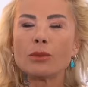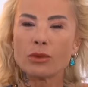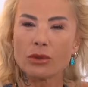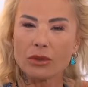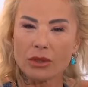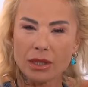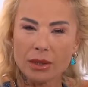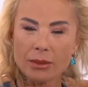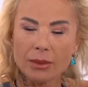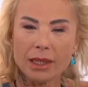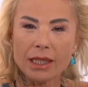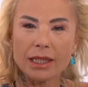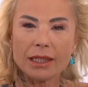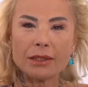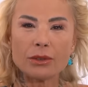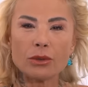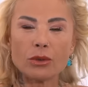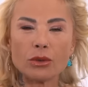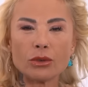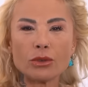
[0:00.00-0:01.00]
Programa
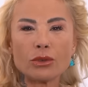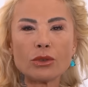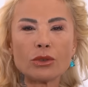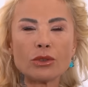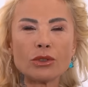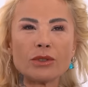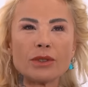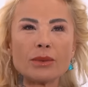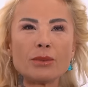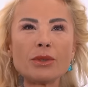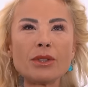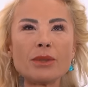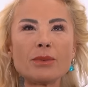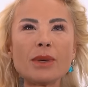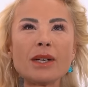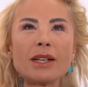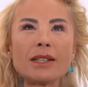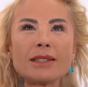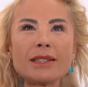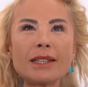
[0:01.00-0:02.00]
gelir, konuk olur ve
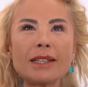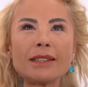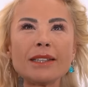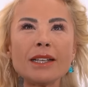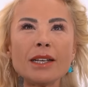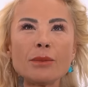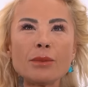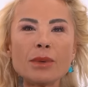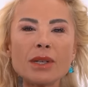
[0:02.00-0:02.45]
böyle bazen